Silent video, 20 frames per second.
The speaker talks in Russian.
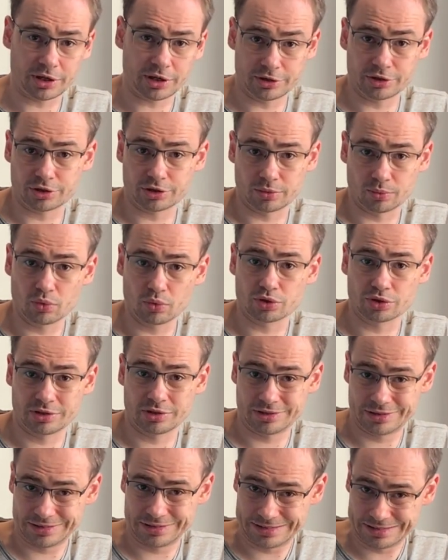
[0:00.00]
конечно,
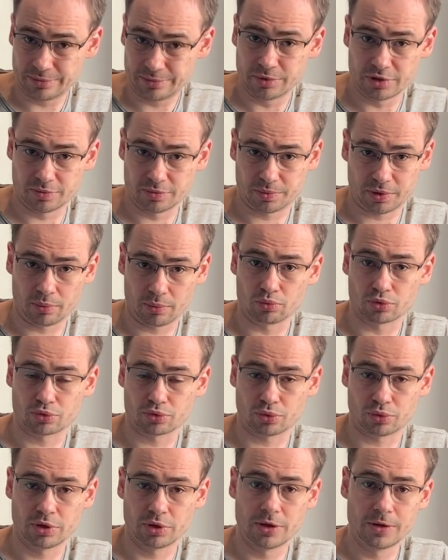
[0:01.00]
можно забыть, потому
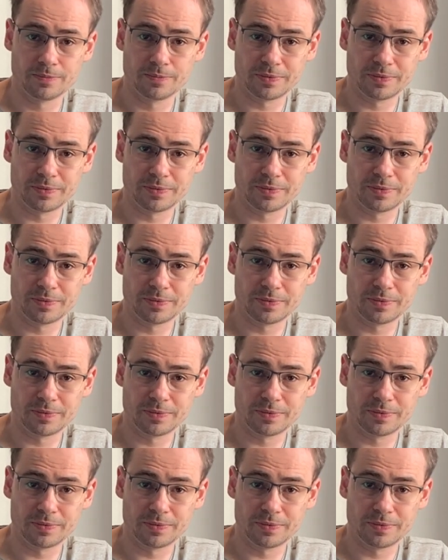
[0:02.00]
что